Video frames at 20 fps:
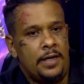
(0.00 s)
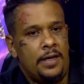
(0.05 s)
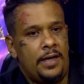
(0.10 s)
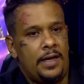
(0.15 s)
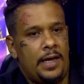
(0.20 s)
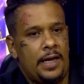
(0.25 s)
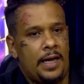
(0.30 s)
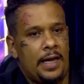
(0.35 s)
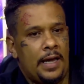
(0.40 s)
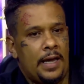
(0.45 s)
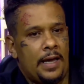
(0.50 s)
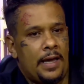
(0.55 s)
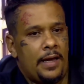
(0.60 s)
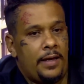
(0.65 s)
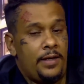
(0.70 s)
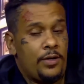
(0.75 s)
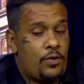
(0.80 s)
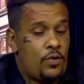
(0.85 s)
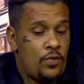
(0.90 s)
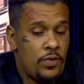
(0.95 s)

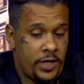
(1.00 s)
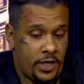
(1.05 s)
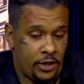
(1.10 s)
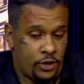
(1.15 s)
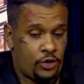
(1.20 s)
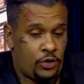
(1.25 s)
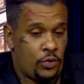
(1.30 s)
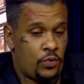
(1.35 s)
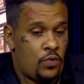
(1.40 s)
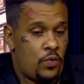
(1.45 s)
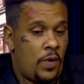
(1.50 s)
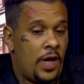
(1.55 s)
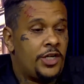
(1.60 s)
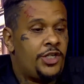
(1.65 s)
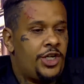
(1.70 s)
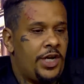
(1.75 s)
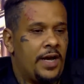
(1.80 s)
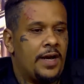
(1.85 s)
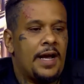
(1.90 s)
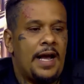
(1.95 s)
É, e com isso, com a
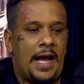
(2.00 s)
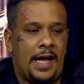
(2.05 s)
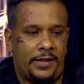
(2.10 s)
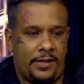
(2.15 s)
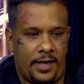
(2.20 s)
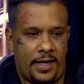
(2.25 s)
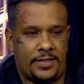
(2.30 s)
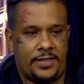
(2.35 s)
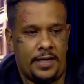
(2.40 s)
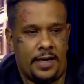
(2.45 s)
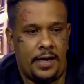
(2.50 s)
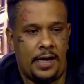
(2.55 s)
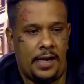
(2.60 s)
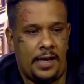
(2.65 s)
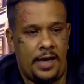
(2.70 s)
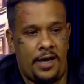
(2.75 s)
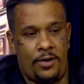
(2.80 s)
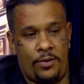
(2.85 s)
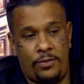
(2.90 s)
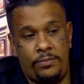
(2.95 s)
chegada dessa
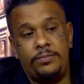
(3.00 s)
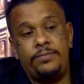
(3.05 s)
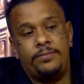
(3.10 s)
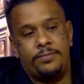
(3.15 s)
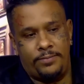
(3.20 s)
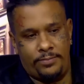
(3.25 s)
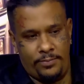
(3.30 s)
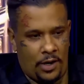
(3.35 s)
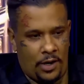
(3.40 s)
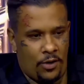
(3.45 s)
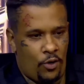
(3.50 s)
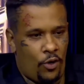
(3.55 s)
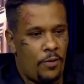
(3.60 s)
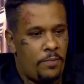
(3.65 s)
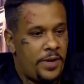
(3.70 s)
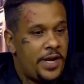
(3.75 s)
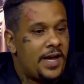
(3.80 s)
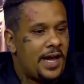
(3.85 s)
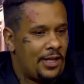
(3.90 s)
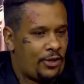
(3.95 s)
galera, eu
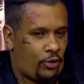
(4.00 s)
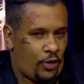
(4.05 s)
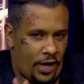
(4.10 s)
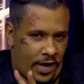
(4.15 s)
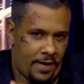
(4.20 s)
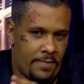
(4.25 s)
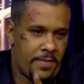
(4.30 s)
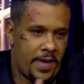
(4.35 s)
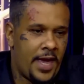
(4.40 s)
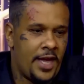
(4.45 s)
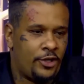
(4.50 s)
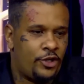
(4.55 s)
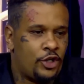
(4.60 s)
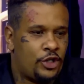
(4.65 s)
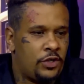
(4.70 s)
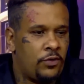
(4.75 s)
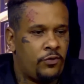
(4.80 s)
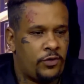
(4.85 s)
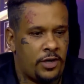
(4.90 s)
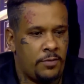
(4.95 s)
obrigatoriamente
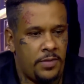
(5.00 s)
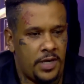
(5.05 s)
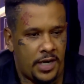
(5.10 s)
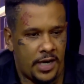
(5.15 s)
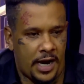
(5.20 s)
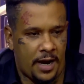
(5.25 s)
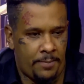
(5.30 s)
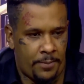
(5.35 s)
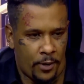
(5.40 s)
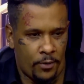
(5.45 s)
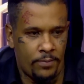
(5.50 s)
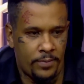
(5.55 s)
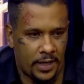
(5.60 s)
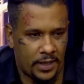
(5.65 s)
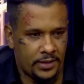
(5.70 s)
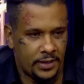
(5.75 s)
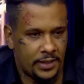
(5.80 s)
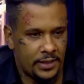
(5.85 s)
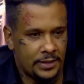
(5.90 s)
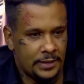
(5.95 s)
tive que migrar para
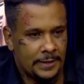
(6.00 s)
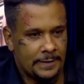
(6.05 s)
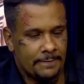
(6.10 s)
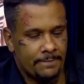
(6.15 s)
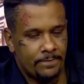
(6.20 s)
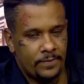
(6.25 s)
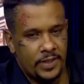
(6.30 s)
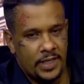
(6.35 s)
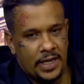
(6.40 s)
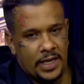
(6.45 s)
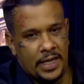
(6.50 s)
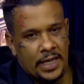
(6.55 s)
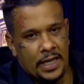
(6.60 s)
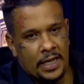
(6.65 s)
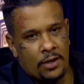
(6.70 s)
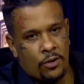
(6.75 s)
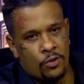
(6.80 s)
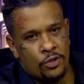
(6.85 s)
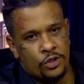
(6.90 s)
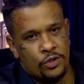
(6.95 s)
Umbanda,
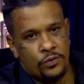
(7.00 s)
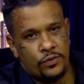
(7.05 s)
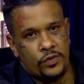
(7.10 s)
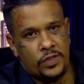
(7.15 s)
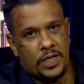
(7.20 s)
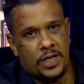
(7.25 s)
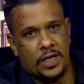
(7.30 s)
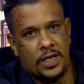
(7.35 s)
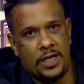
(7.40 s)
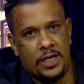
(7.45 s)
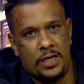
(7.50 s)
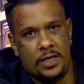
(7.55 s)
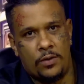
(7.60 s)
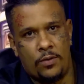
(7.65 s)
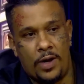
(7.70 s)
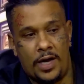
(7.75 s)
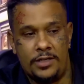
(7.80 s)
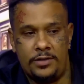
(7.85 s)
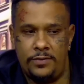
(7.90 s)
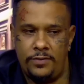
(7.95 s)
né? Onde eu fiquei
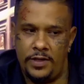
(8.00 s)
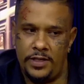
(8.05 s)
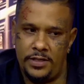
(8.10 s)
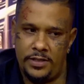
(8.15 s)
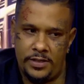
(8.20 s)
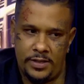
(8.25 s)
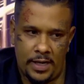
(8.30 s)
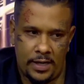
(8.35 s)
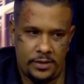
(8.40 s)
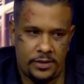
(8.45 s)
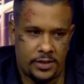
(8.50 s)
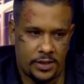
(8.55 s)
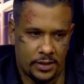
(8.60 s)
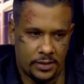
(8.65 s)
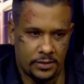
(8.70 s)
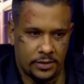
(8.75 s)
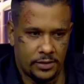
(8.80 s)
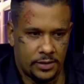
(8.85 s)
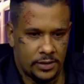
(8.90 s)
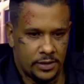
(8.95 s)
quase 27
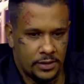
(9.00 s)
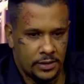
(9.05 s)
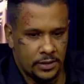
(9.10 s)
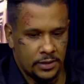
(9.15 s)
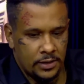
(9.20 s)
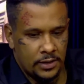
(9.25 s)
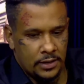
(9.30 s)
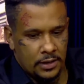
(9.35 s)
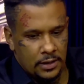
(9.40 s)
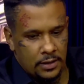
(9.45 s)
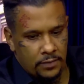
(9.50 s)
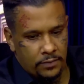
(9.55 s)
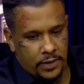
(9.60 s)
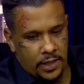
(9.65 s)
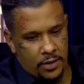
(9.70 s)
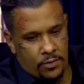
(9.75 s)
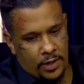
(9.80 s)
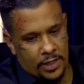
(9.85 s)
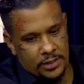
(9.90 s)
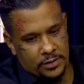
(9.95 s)
anos.
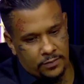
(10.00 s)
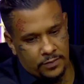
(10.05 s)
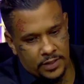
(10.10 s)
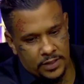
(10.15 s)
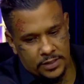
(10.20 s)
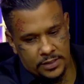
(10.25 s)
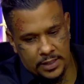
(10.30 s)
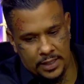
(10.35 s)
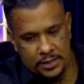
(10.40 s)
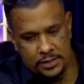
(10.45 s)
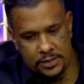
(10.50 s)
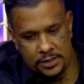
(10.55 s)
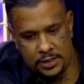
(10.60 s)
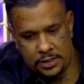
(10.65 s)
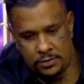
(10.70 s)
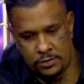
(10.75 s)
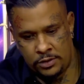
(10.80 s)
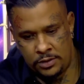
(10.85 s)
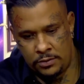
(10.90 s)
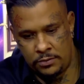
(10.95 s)
Fiquei quase 27
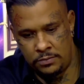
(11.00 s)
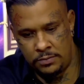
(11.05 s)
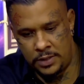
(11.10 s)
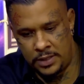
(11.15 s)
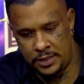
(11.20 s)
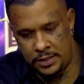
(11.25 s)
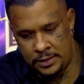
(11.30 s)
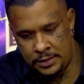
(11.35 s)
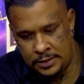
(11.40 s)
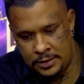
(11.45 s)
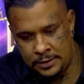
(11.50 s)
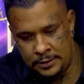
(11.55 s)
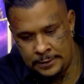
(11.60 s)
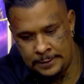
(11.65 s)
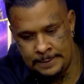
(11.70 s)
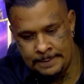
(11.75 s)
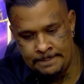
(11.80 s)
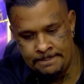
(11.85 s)
anos na Umbanda.